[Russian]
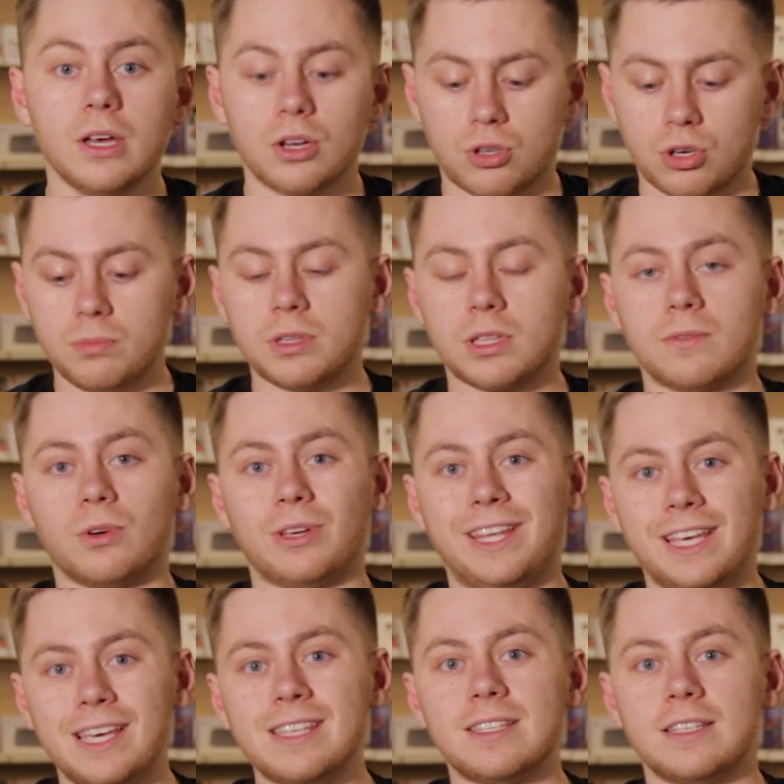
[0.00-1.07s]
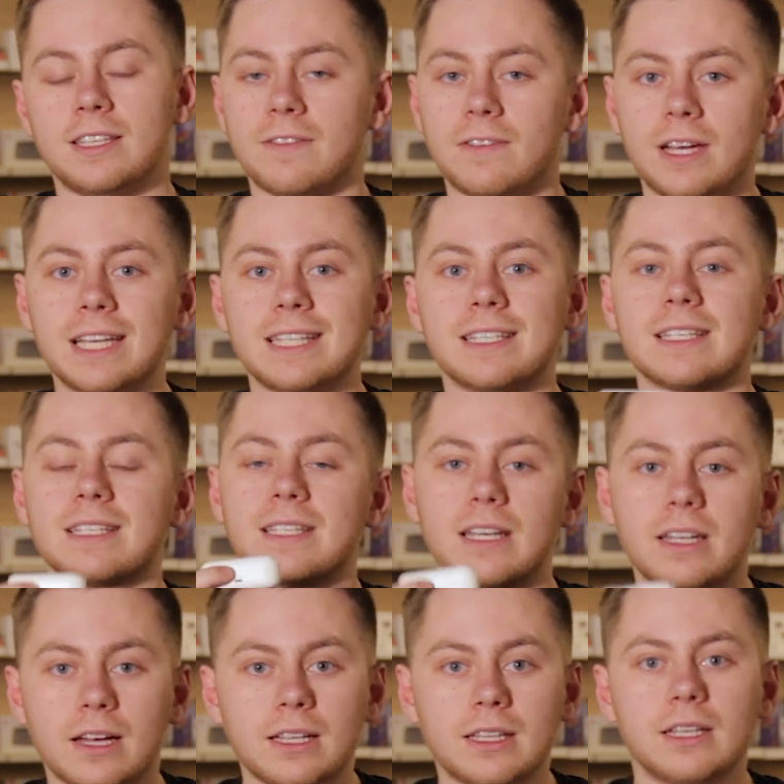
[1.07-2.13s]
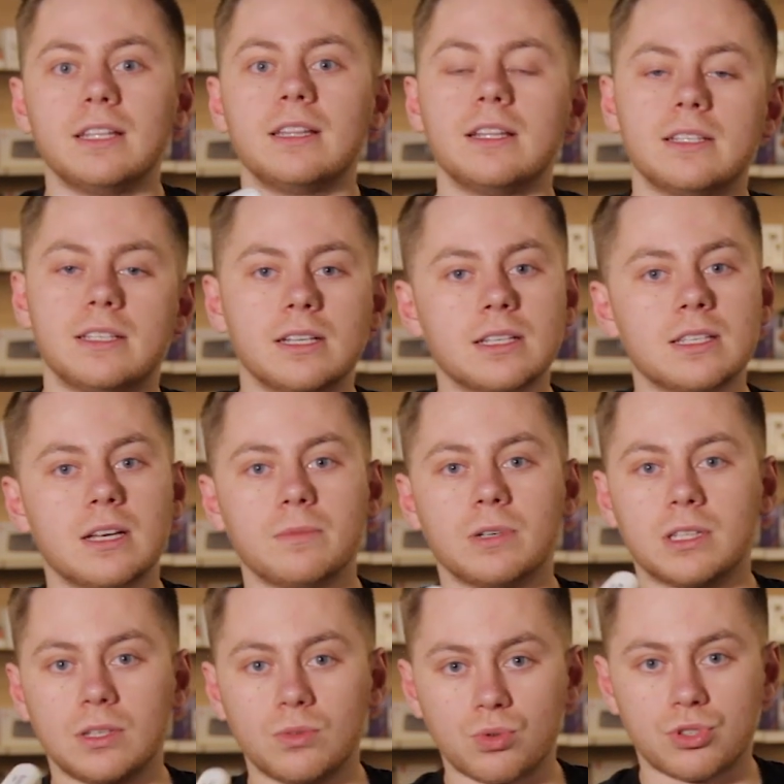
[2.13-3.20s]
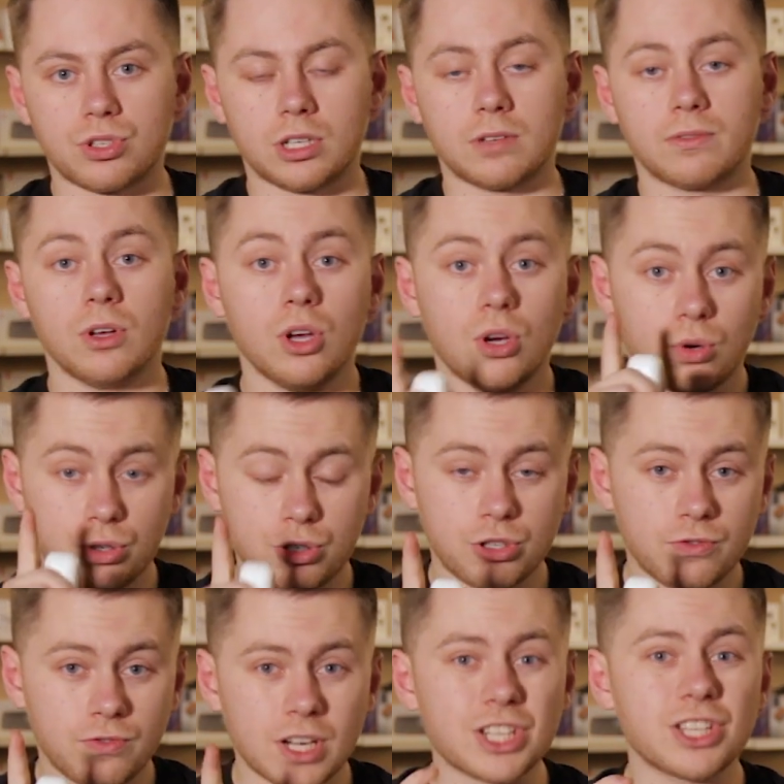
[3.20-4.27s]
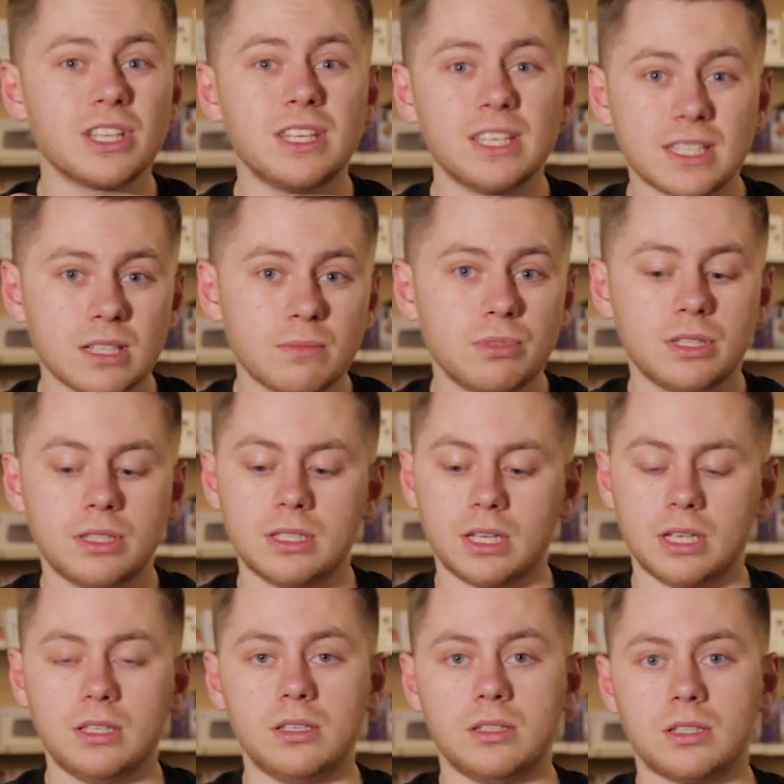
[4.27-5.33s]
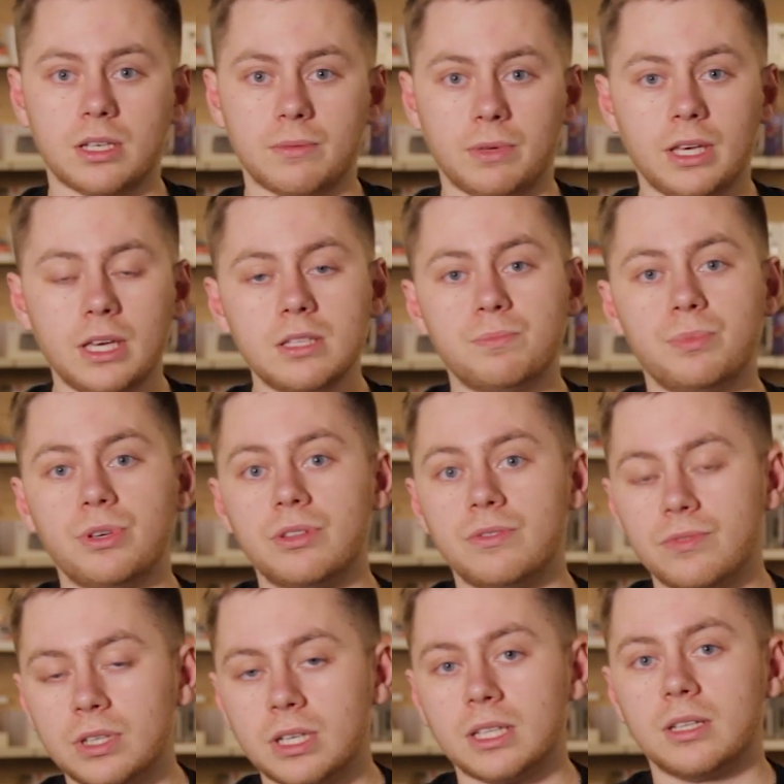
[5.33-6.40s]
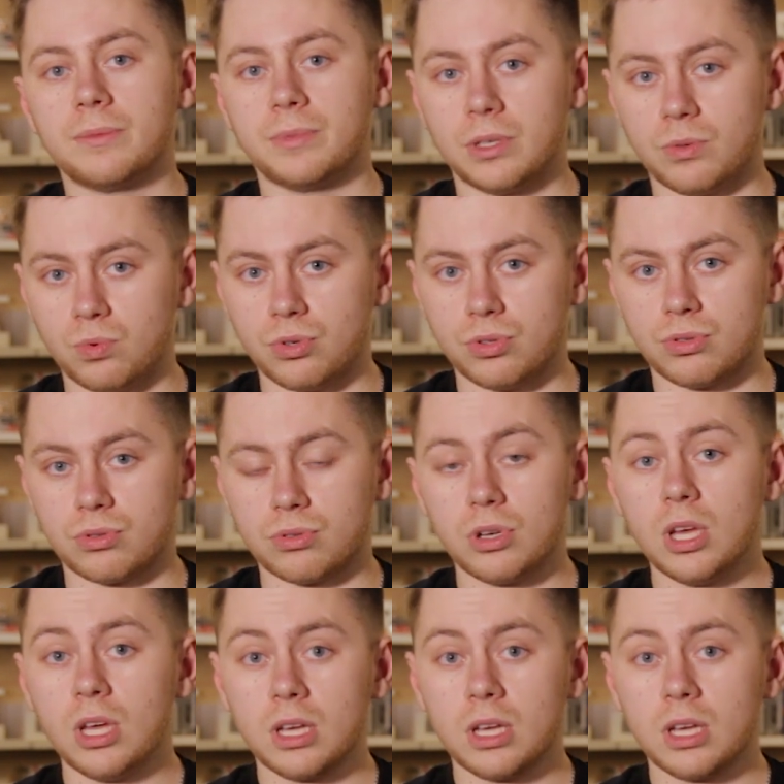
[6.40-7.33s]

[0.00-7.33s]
Кроме того, кейс является зарядкой для тех самых наушников. Очень важно не забыть зарядить сам кейс перед выходом на улицу.